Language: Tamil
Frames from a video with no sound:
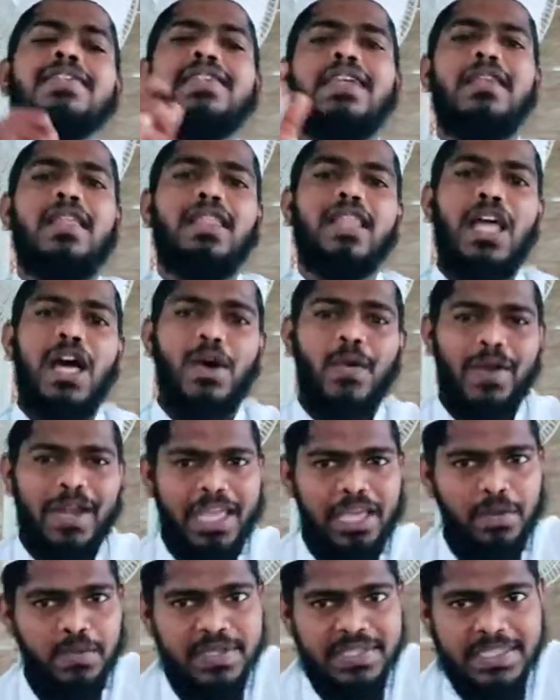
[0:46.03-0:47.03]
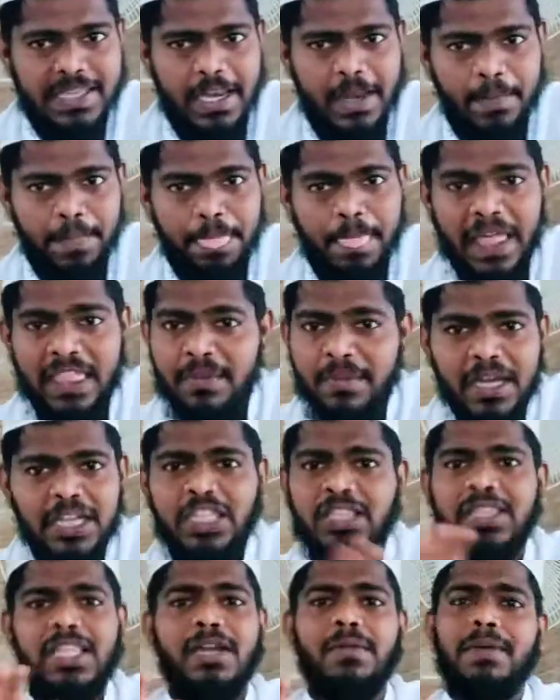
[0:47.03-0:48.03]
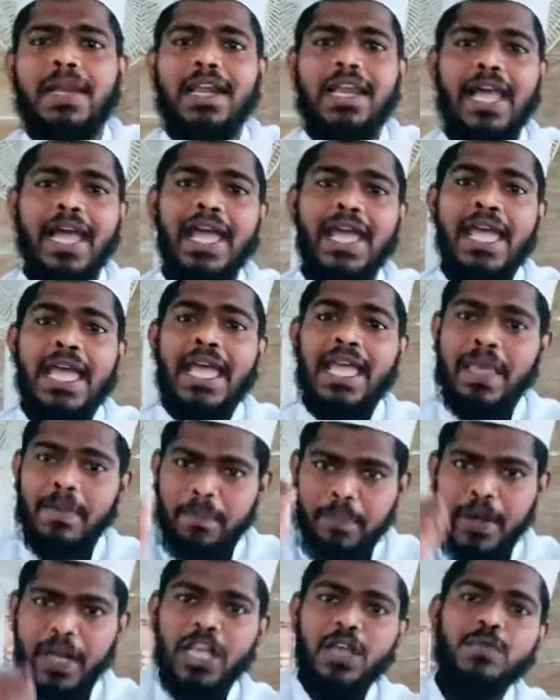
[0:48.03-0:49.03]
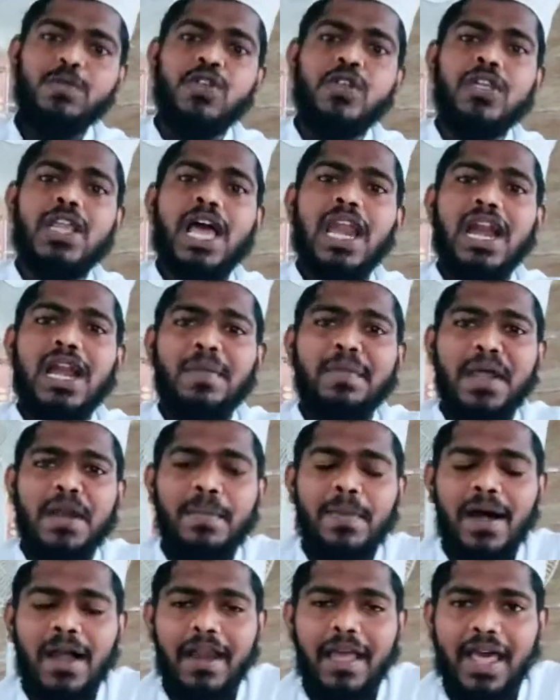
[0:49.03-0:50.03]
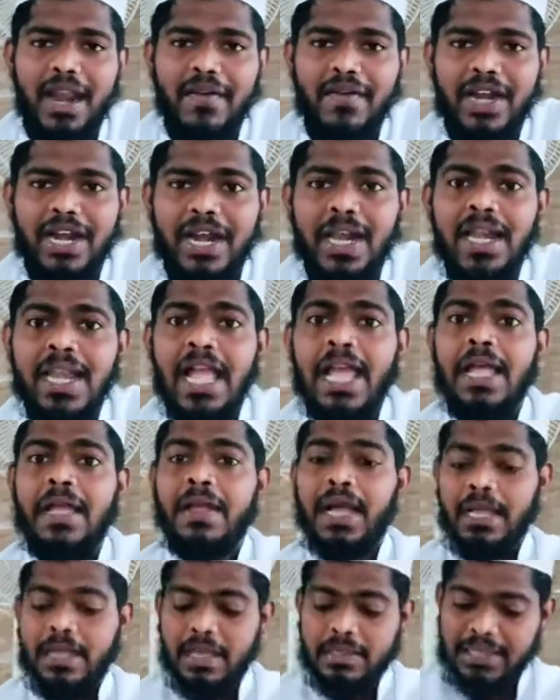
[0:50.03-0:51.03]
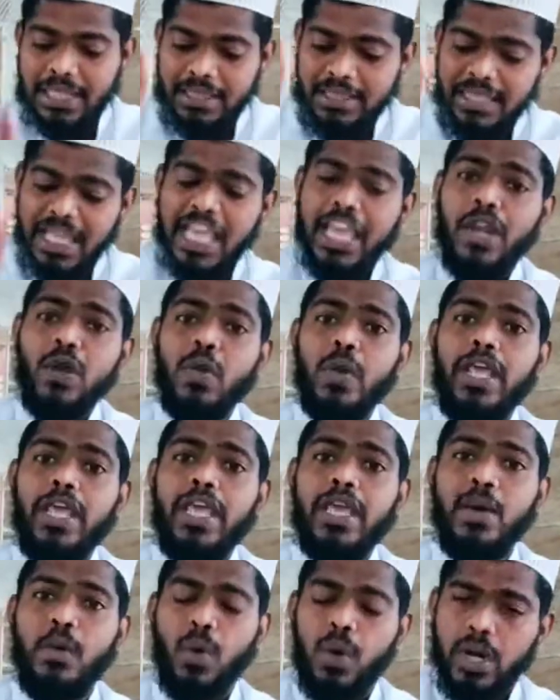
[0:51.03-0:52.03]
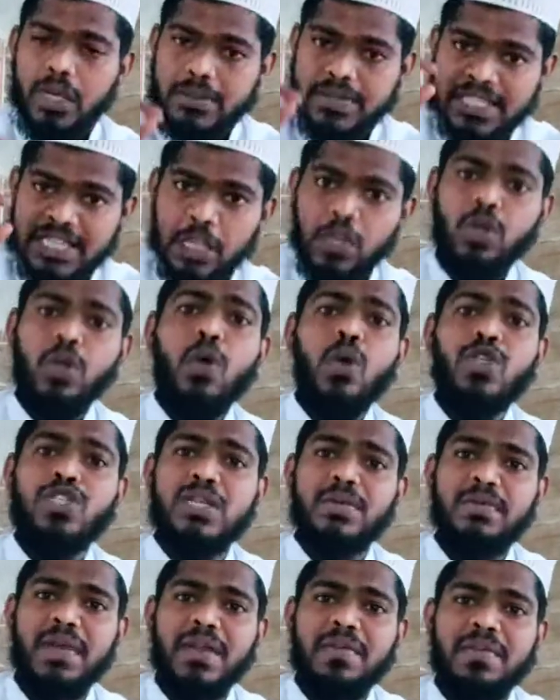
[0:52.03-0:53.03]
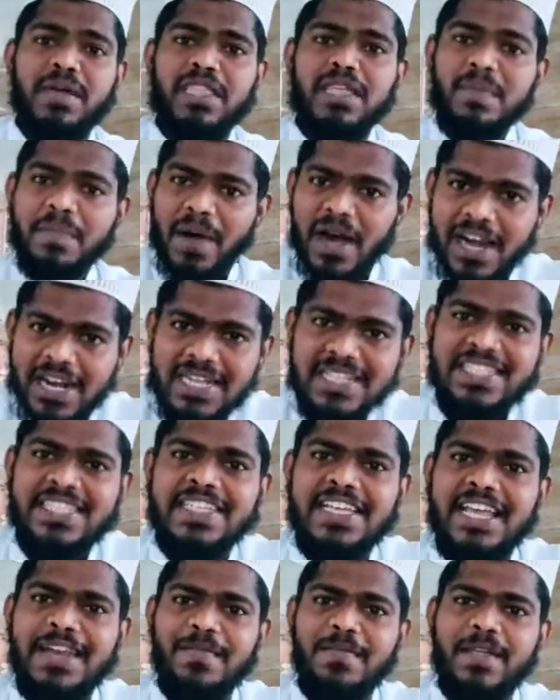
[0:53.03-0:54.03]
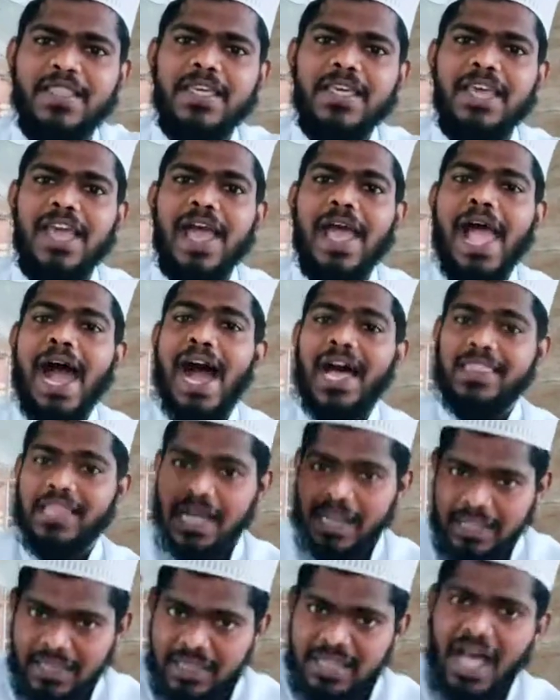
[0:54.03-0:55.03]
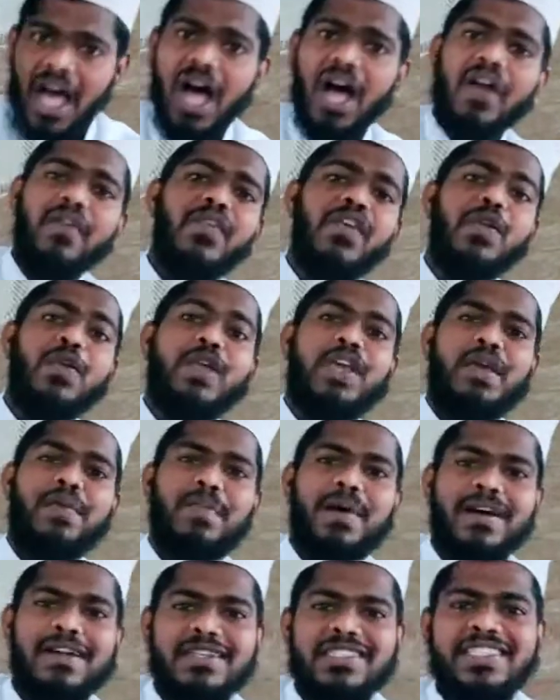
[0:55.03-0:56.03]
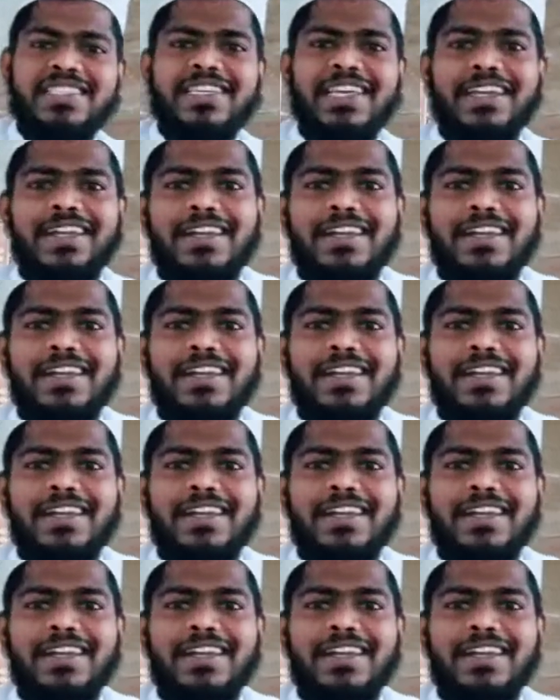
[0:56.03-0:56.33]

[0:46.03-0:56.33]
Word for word: சல்லல்லாஹு அலைகு செல்லும் அது மாத்திரமல்ல இப்படியும் சொன்னார்கள் பெருமானார் அவர்கள் தந்தையினுடைய ஒரு சந்தோஷம் என்பது மகிழ்ச்சி என்பது அது அல்லாஹுவினுடைய மகிழ்ச்சி